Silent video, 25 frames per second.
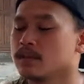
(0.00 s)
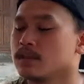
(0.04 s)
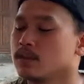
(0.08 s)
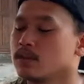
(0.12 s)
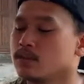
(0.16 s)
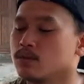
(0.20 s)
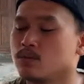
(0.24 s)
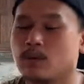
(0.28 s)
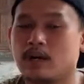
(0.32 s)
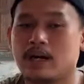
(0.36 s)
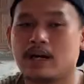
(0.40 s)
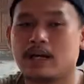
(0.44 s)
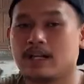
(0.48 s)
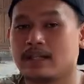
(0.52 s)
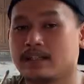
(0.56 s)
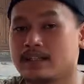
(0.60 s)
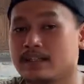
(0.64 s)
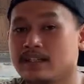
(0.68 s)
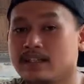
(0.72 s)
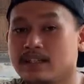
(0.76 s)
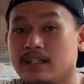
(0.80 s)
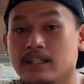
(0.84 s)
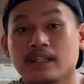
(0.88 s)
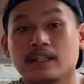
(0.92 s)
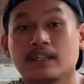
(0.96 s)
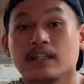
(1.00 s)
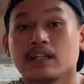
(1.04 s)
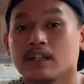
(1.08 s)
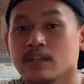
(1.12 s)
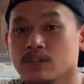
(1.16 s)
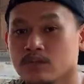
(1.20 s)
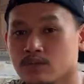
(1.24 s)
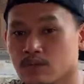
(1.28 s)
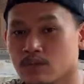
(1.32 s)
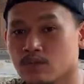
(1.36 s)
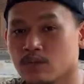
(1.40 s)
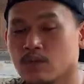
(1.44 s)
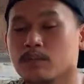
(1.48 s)
dua alat ini
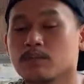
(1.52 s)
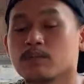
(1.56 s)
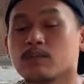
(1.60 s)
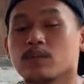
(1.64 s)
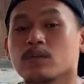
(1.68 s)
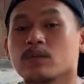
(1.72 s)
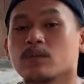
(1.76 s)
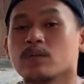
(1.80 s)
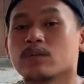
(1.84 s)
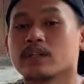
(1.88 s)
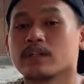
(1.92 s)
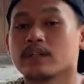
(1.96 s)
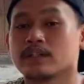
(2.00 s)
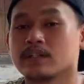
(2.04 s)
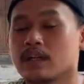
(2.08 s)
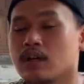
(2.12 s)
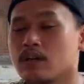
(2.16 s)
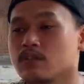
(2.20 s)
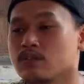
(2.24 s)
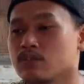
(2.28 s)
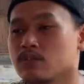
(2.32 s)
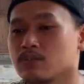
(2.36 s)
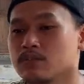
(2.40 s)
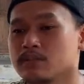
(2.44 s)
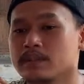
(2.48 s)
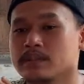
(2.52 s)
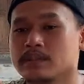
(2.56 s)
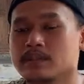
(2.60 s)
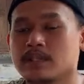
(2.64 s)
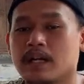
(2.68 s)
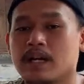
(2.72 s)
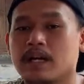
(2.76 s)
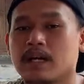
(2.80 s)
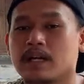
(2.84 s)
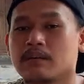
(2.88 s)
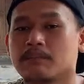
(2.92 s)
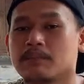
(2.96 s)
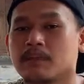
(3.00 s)
cukup kita untuk
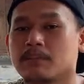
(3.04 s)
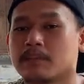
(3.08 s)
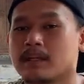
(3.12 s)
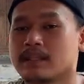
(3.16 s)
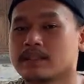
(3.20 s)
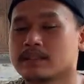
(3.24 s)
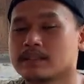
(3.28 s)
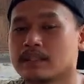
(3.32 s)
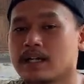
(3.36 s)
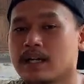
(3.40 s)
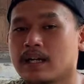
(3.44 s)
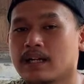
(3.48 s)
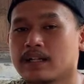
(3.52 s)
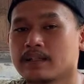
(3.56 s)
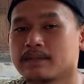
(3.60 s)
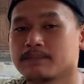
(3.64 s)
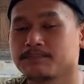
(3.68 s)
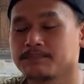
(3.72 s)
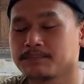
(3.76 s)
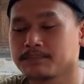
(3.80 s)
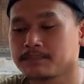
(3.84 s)
bisa memasang